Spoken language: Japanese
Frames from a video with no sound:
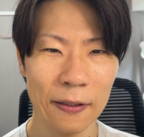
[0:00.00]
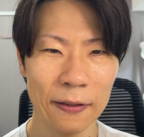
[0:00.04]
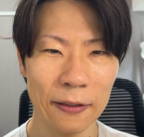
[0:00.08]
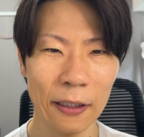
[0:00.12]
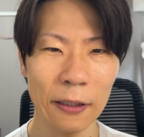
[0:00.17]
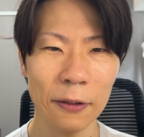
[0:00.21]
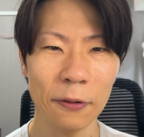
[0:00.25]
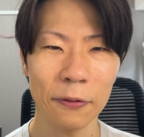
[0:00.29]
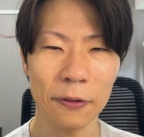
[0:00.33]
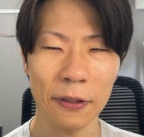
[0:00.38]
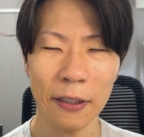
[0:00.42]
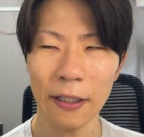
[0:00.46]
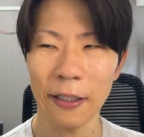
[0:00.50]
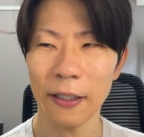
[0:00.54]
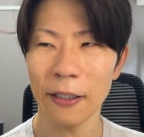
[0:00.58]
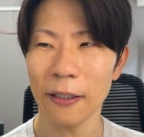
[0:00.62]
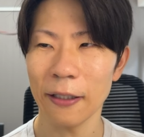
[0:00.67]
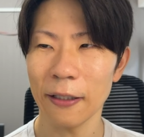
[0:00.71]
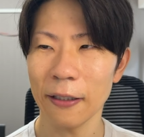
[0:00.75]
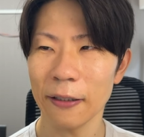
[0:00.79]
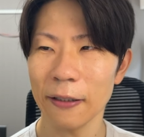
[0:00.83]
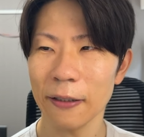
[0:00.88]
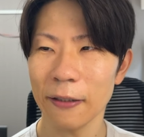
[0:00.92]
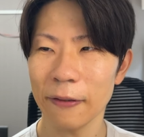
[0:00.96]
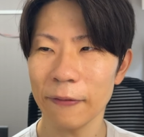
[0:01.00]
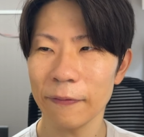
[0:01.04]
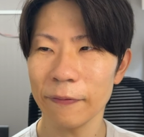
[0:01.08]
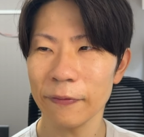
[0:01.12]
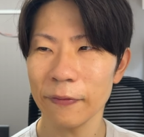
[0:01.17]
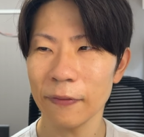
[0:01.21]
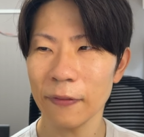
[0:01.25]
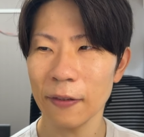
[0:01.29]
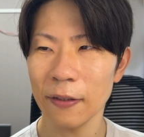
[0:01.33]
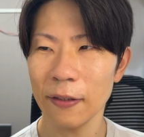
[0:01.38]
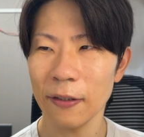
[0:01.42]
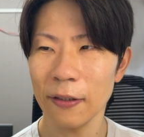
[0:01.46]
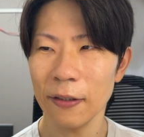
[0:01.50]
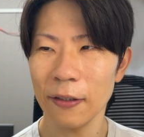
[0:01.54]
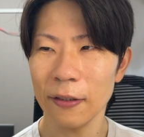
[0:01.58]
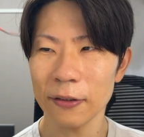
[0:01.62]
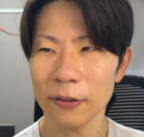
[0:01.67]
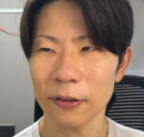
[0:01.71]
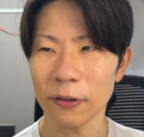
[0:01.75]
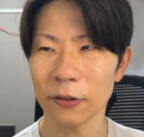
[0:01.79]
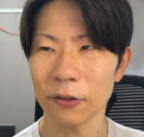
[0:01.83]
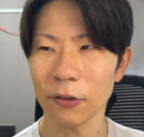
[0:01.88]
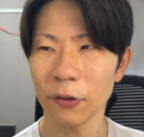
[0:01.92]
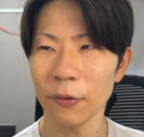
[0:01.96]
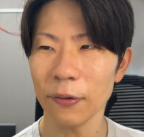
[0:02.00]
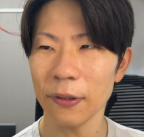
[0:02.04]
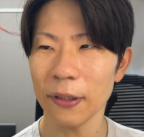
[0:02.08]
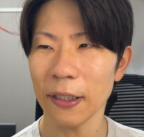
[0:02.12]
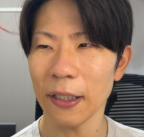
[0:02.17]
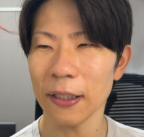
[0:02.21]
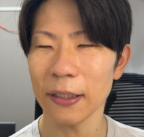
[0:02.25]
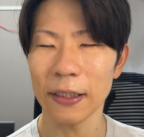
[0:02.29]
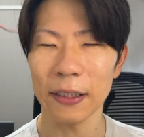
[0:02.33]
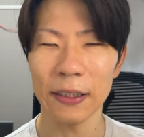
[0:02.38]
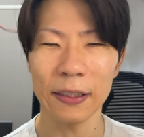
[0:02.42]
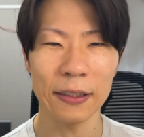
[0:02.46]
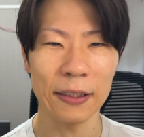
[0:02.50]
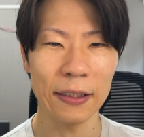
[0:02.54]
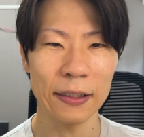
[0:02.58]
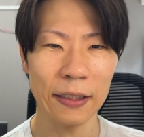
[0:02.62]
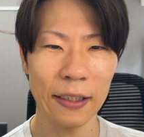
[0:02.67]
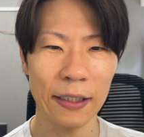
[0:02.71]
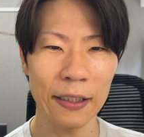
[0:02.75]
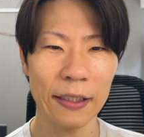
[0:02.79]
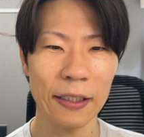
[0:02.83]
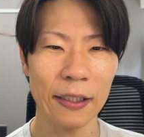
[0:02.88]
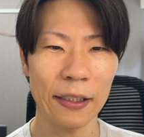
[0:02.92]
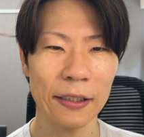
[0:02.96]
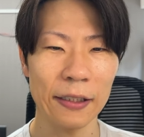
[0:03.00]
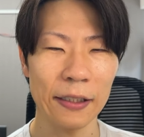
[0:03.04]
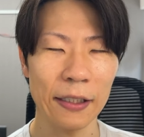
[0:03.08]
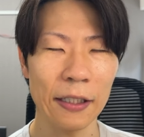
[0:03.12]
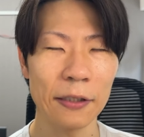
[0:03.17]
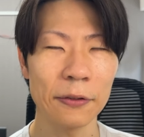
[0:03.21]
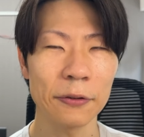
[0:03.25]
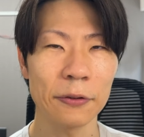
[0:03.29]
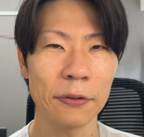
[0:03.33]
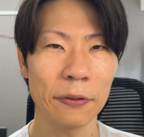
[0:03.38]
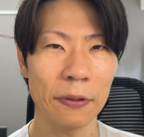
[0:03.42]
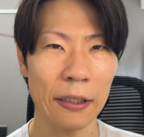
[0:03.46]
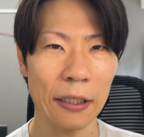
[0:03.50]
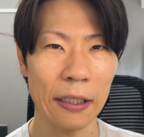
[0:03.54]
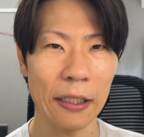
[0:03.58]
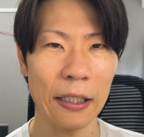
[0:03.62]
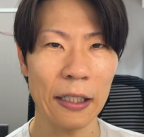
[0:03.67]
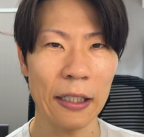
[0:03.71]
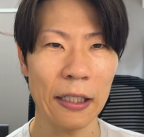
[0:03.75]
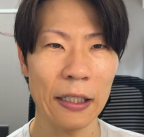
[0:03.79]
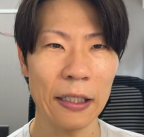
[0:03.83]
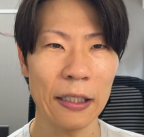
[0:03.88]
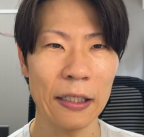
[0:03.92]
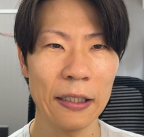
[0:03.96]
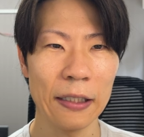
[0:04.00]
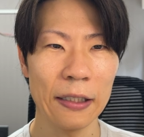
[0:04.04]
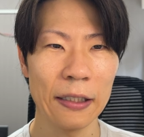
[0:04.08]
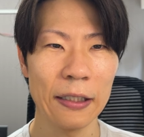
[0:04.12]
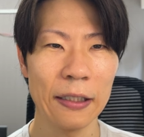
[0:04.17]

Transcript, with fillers: なので、そのどっかに行って誰かに会うとか、